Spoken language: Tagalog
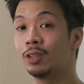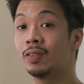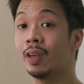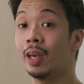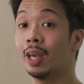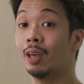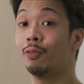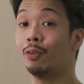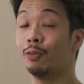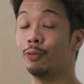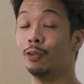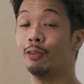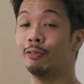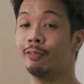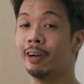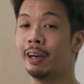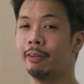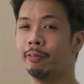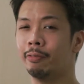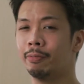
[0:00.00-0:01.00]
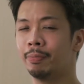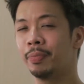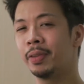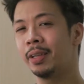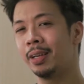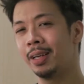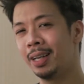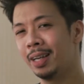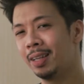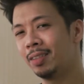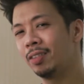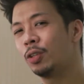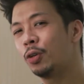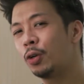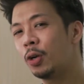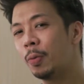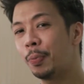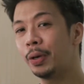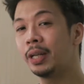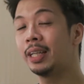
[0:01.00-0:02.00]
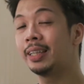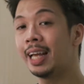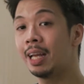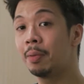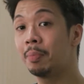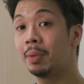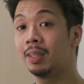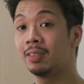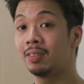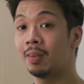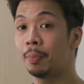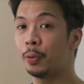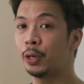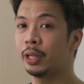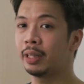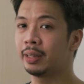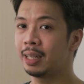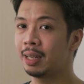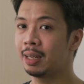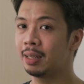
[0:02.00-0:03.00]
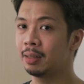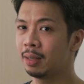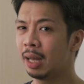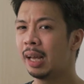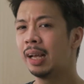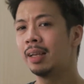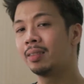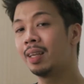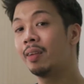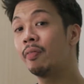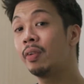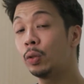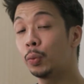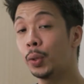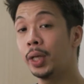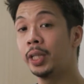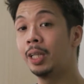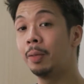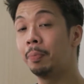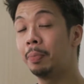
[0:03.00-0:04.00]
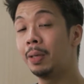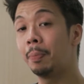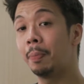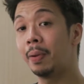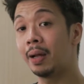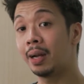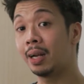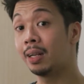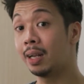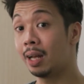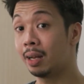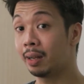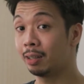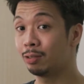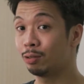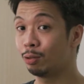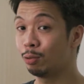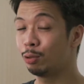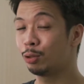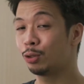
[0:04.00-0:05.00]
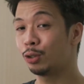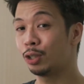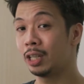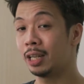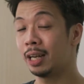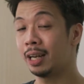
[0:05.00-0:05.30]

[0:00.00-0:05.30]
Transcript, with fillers: sa A55. Siguro pwede tayong madisappoint na 720p pa rin ang resolution na